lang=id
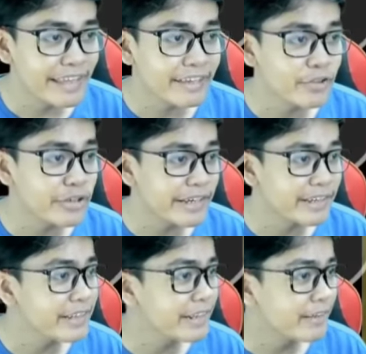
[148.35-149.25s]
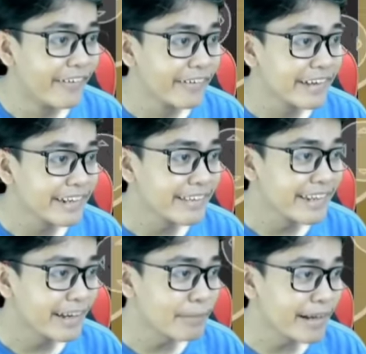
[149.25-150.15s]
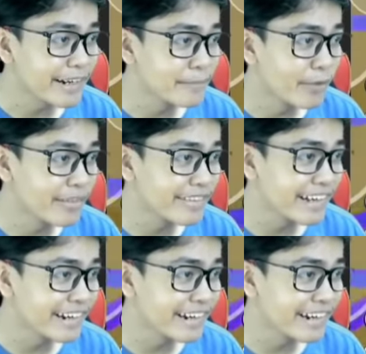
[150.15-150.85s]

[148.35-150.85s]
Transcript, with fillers: Thank you ya Indi. Oke, di sini apakah ada monster